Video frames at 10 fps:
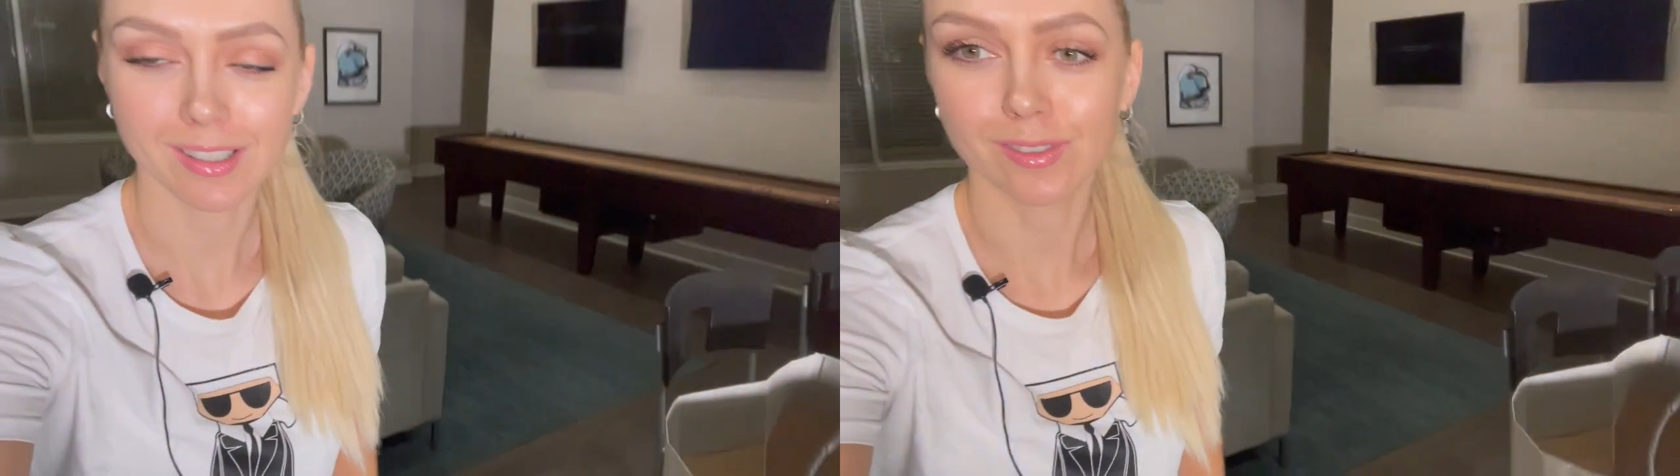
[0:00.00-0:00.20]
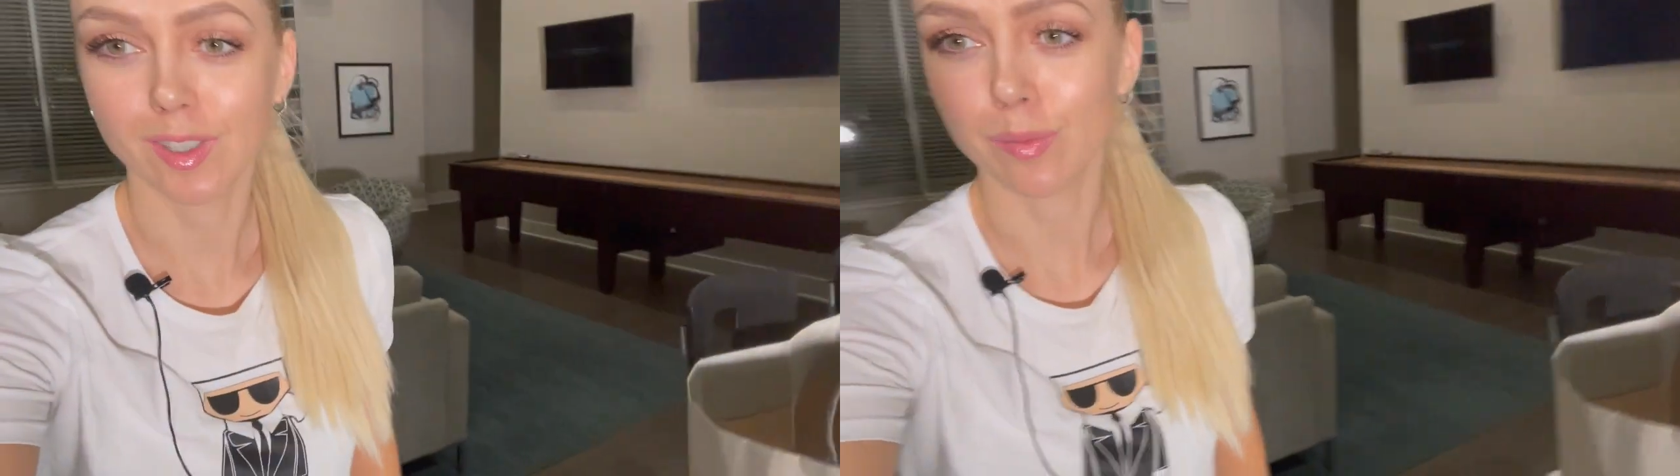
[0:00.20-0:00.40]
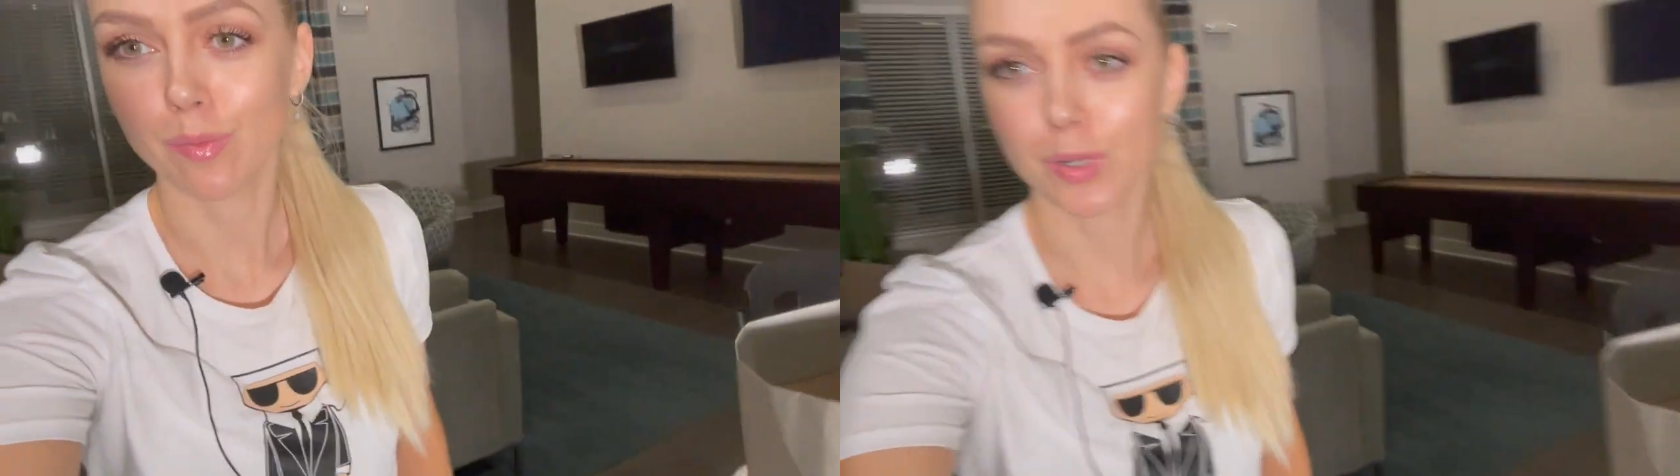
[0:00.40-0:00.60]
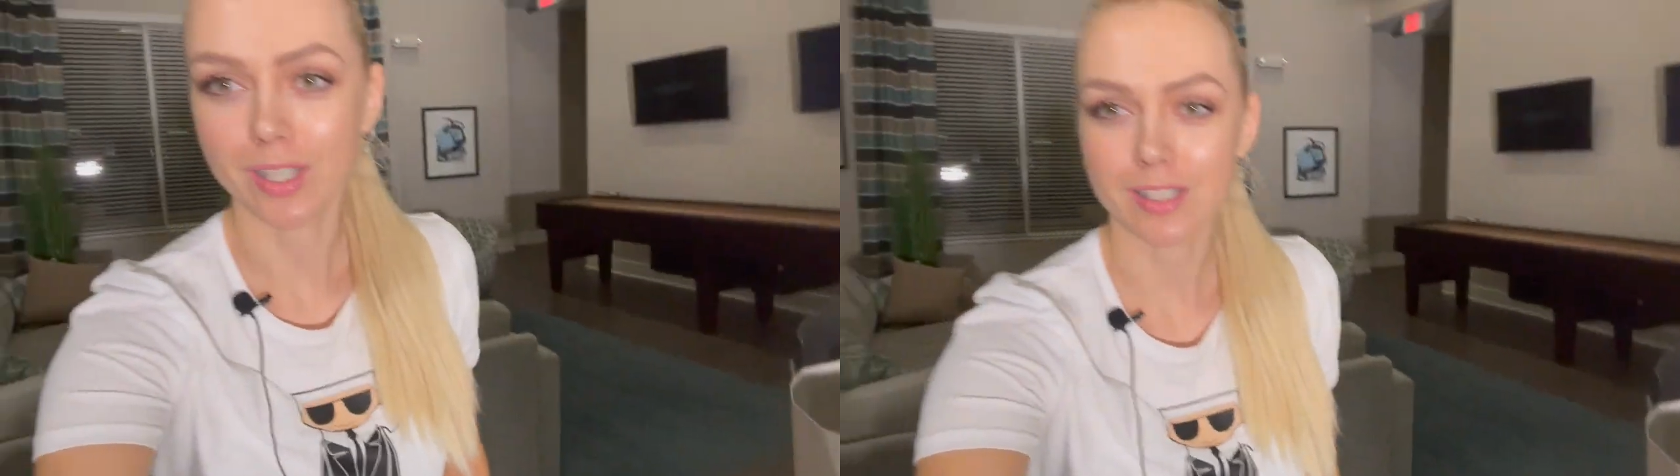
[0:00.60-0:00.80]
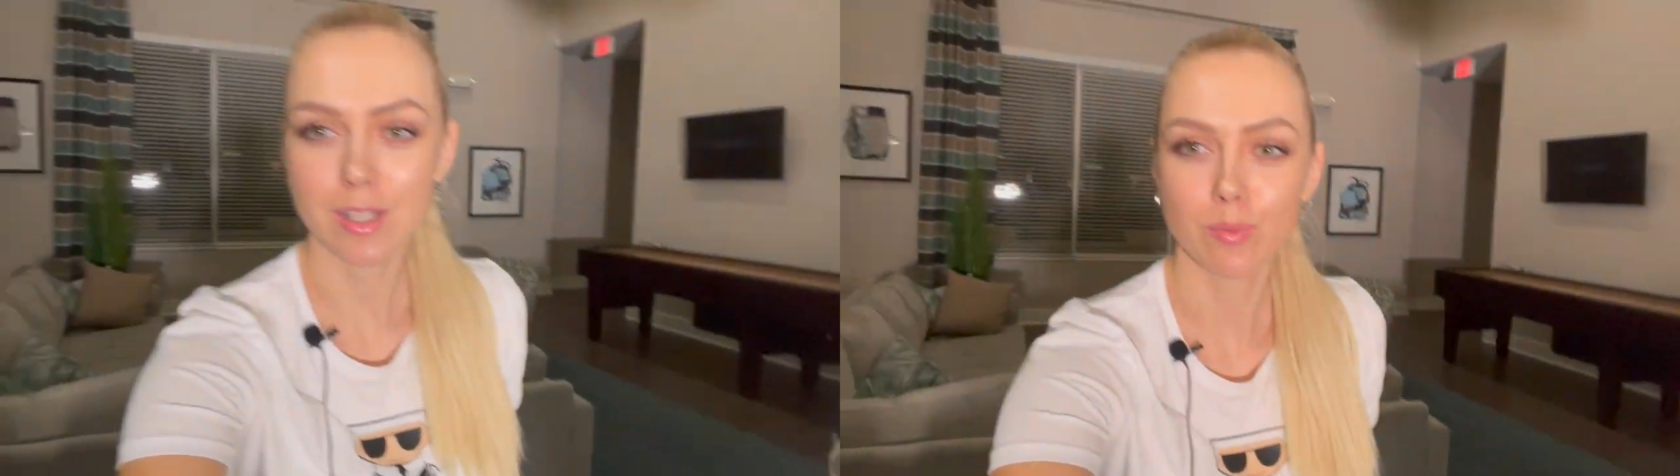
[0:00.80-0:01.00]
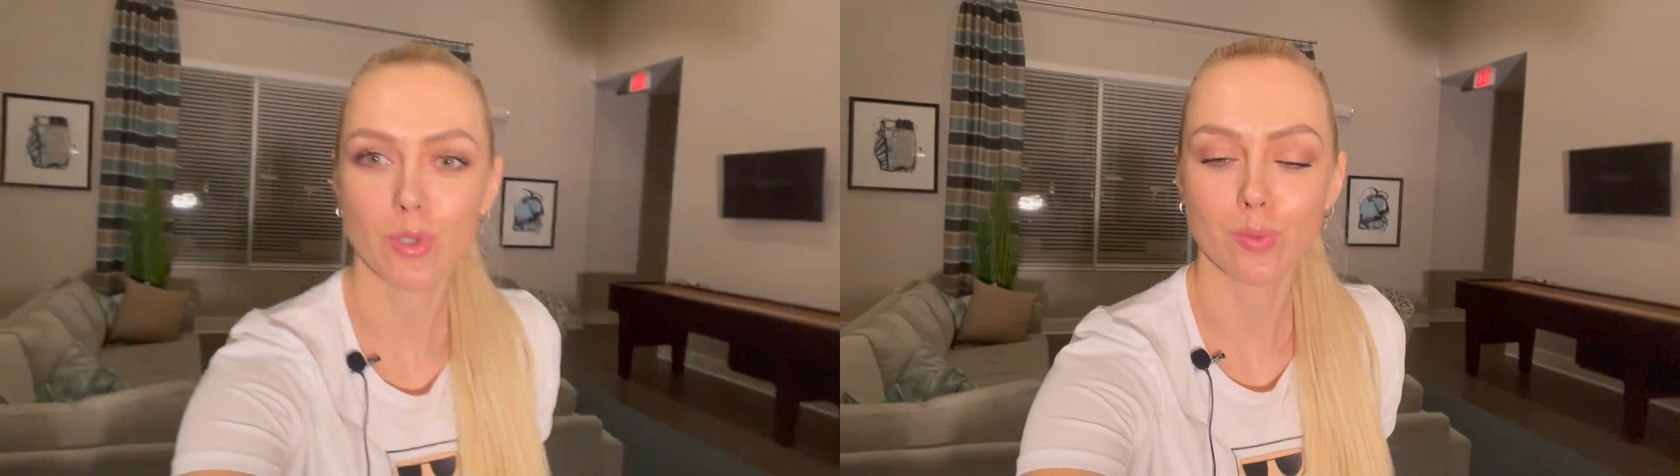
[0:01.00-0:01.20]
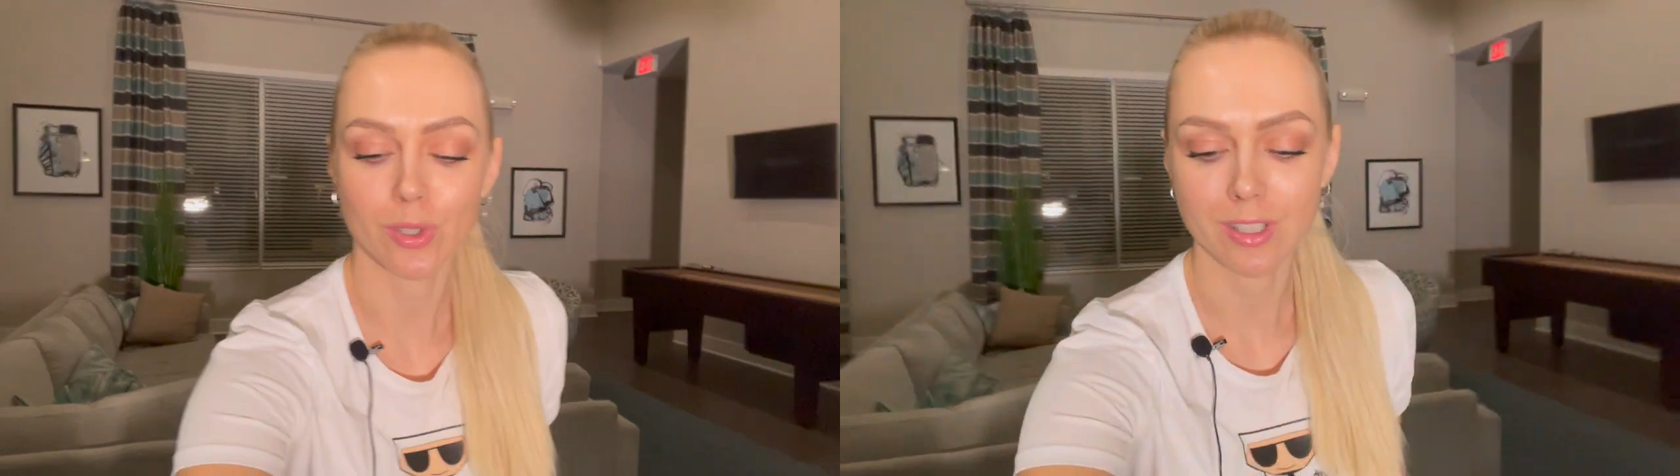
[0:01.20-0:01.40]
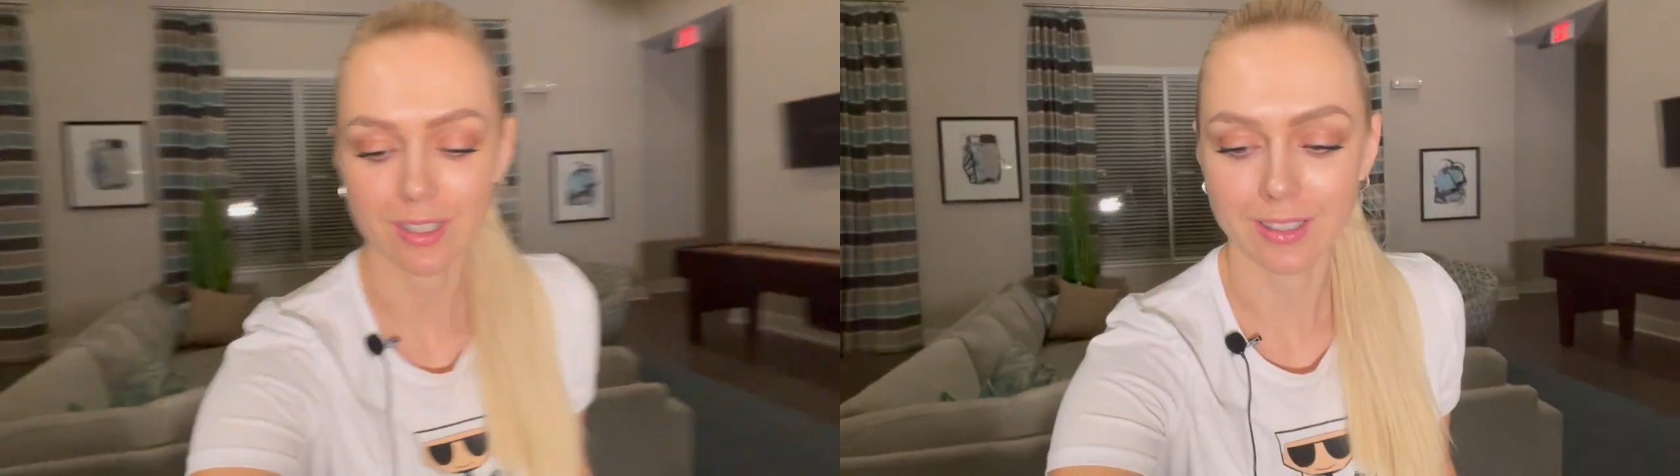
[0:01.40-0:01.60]
вам показать. Может
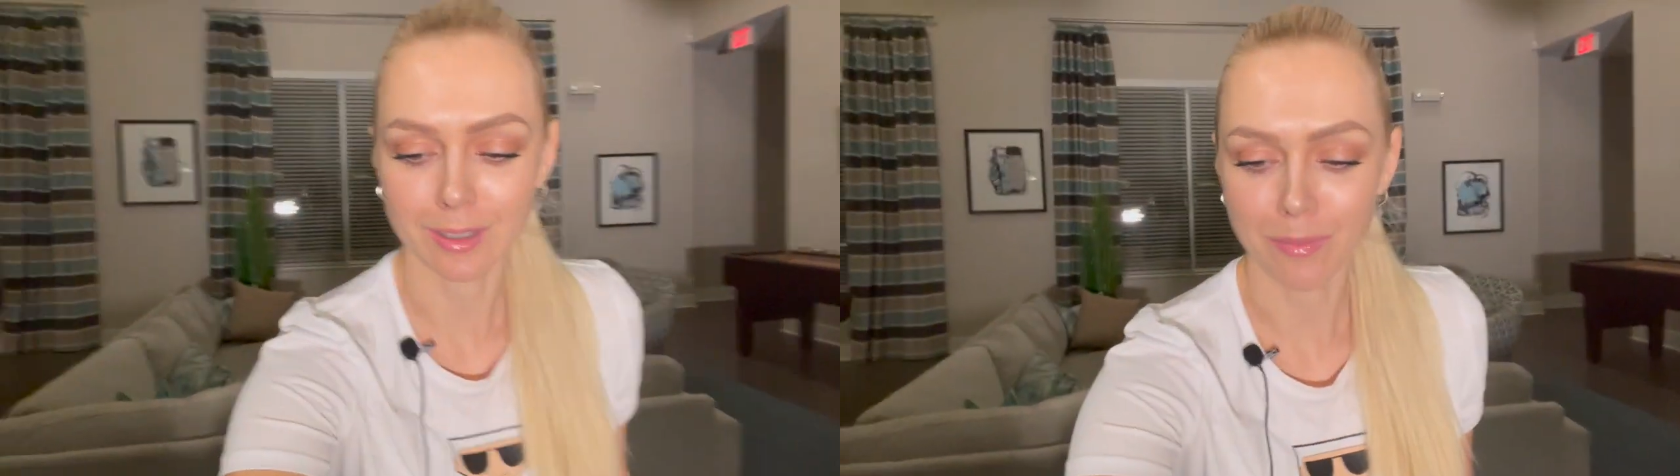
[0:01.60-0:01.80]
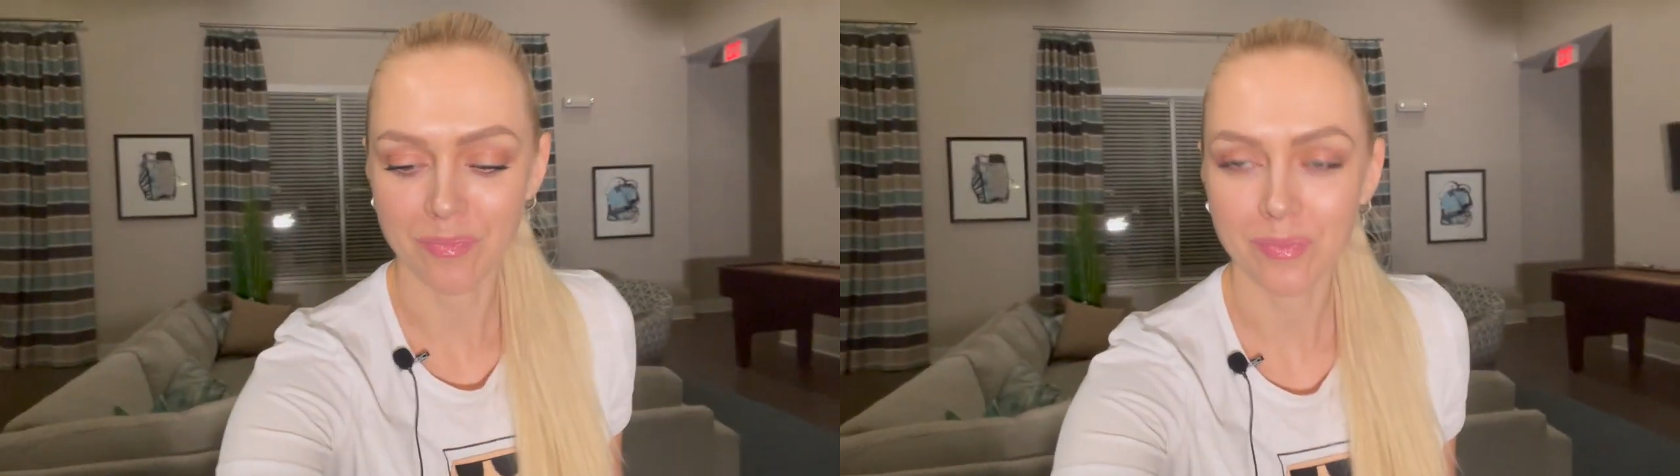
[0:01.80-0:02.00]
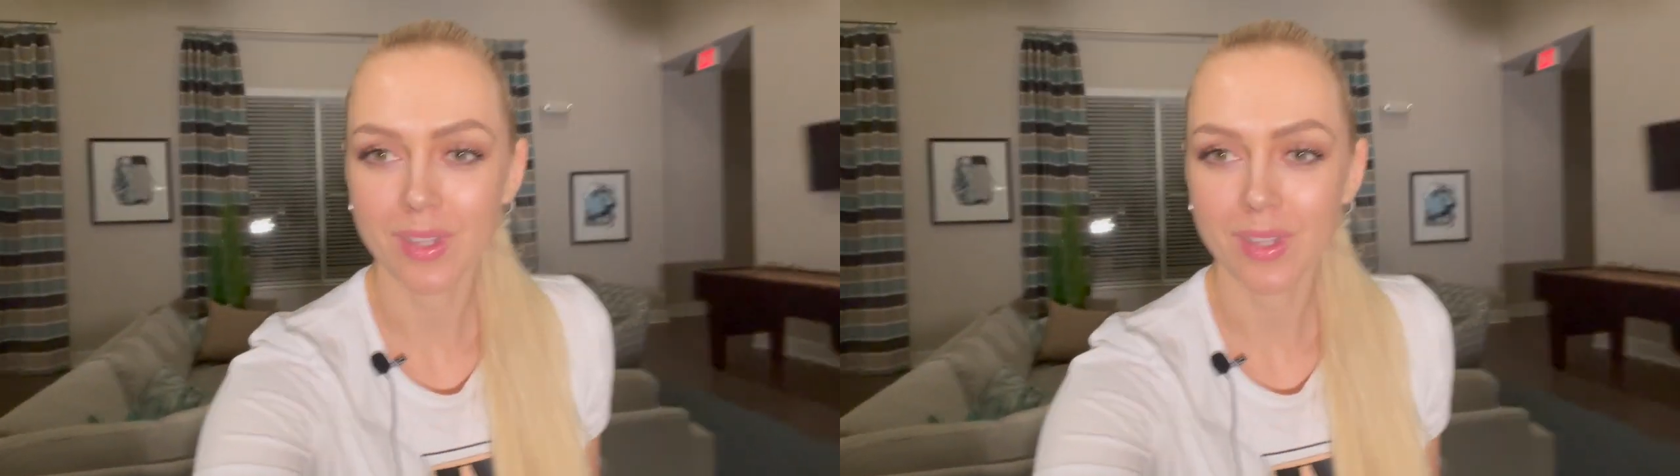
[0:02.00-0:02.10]
быть, эм,